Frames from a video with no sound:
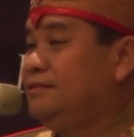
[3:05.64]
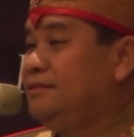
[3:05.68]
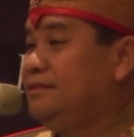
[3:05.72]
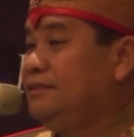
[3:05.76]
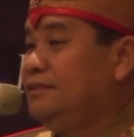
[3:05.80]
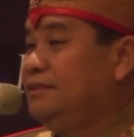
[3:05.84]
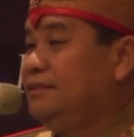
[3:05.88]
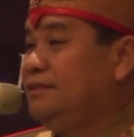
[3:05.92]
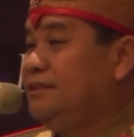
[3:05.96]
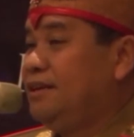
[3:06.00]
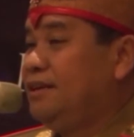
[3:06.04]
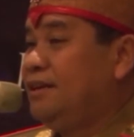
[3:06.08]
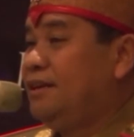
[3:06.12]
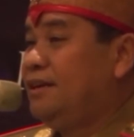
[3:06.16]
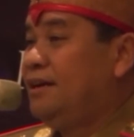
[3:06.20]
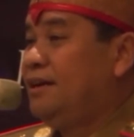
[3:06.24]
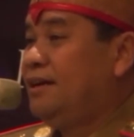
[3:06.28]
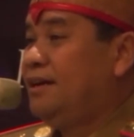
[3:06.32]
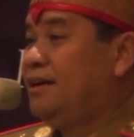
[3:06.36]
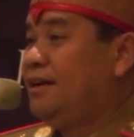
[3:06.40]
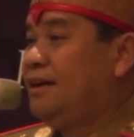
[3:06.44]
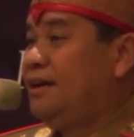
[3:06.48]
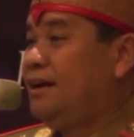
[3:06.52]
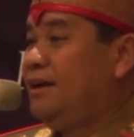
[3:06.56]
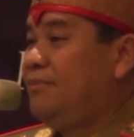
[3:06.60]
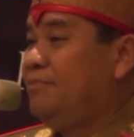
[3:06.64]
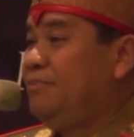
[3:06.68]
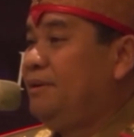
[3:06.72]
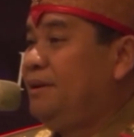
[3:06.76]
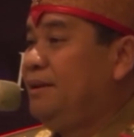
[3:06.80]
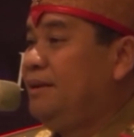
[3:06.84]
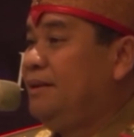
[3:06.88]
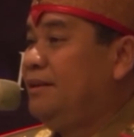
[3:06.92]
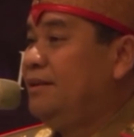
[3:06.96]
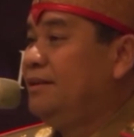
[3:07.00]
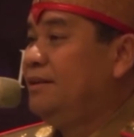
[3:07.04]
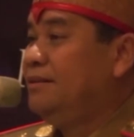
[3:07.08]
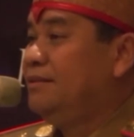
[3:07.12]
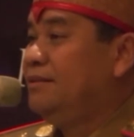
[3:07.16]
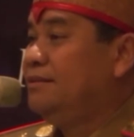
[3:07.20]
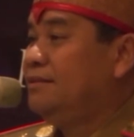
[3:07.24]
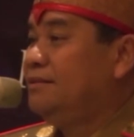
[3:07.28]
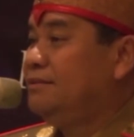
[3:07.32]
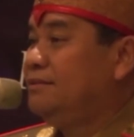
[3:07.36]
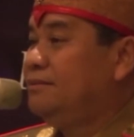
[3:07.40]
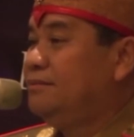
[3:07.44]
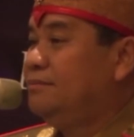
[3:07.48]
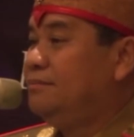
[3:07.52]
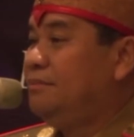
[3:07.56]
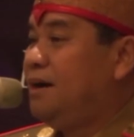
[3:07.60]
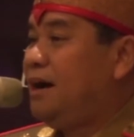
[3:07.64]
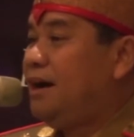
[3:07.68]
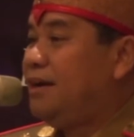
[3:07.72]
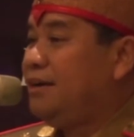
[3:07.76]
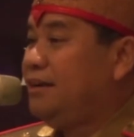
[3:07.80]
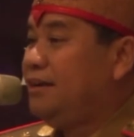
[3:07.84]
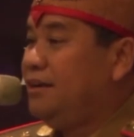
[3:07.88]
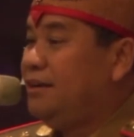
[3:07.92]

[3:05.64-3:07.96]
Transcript: bisa ambil bahannya